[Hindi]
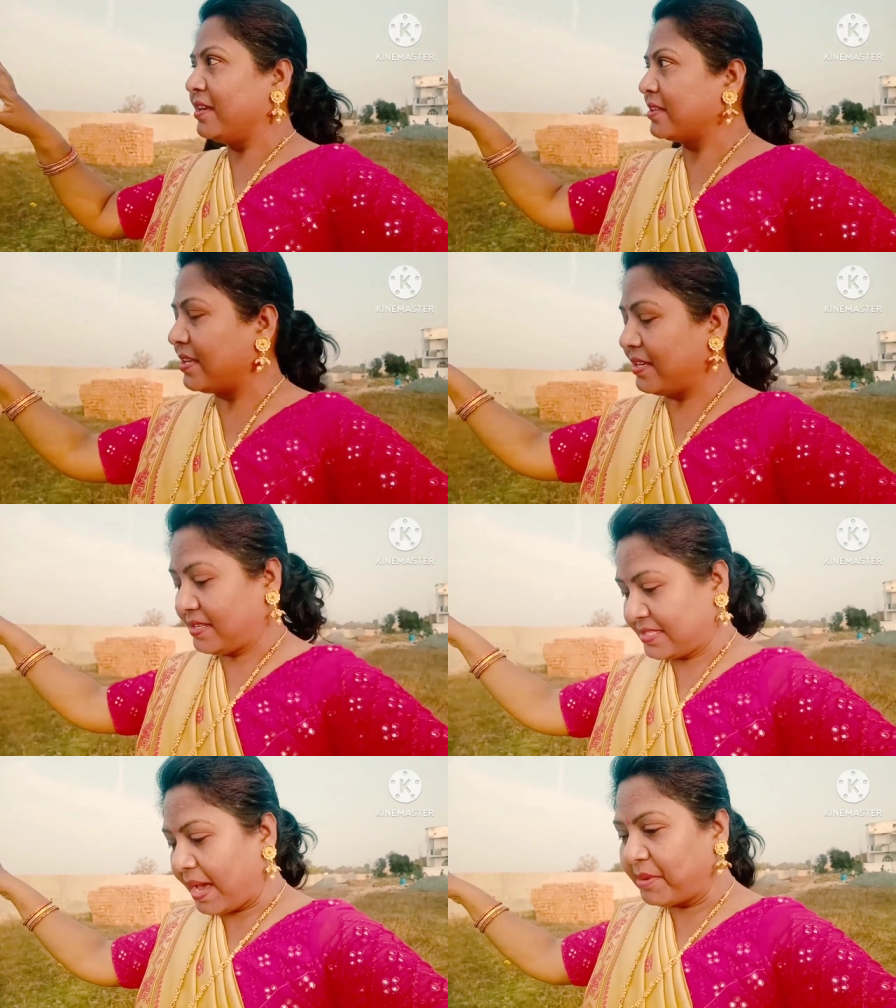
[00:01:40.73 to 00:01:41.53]
कि
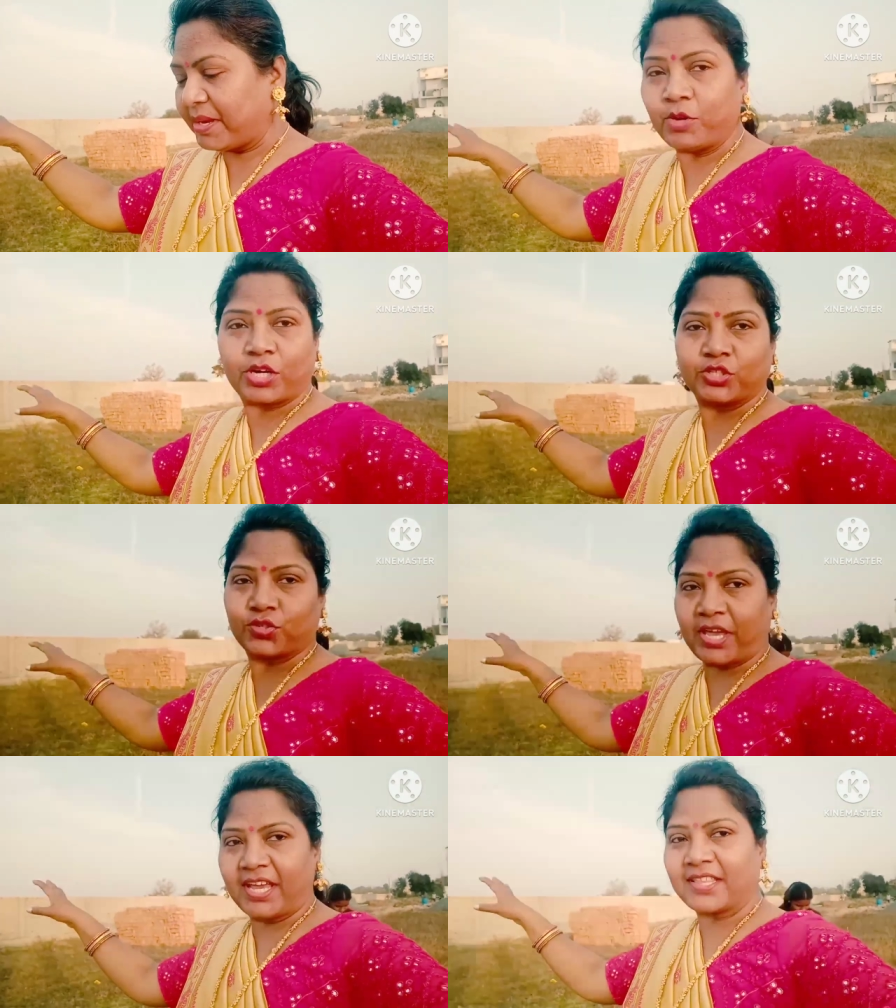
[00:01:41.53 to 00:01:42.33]
सामने हम लोग का जो
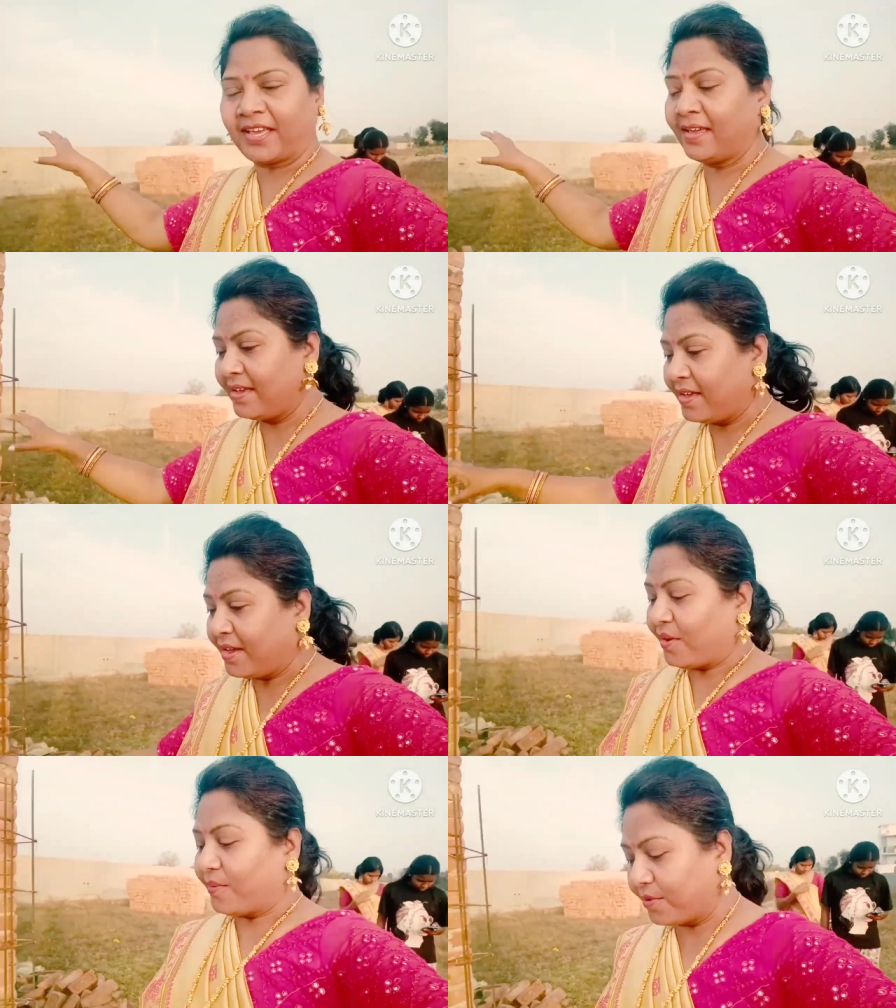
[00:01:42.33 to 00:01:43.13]
खेत है
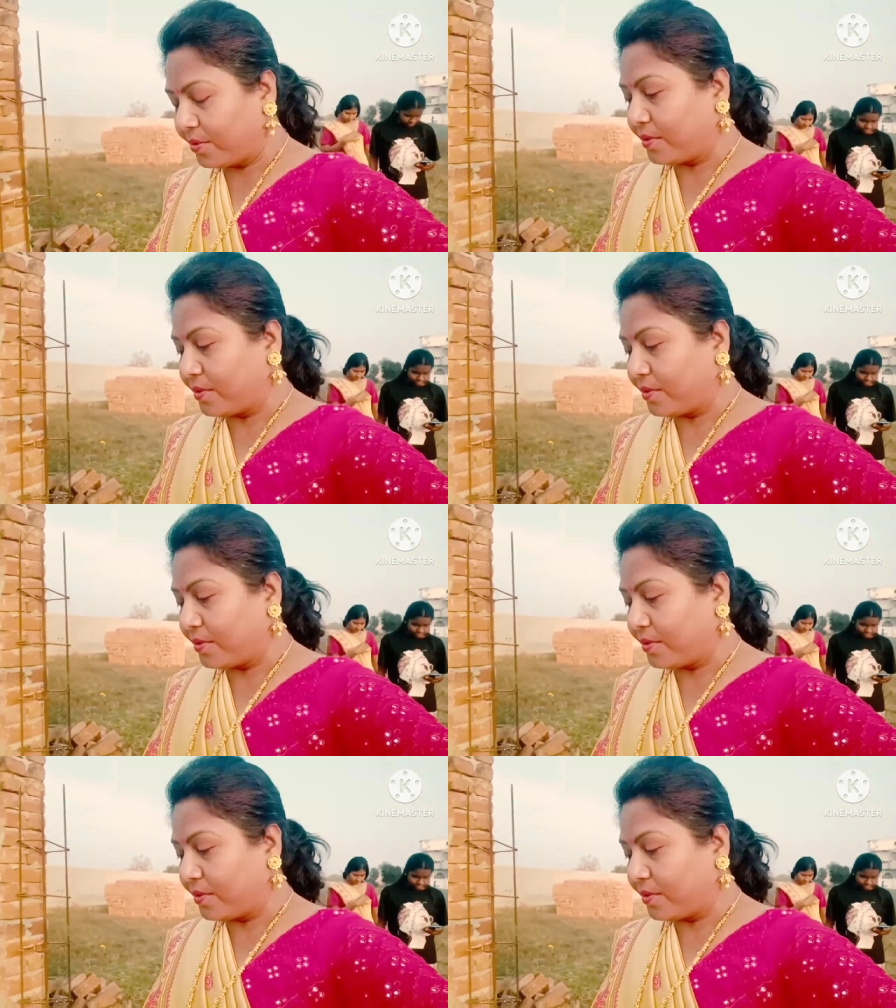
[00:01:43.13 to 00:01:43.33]
वो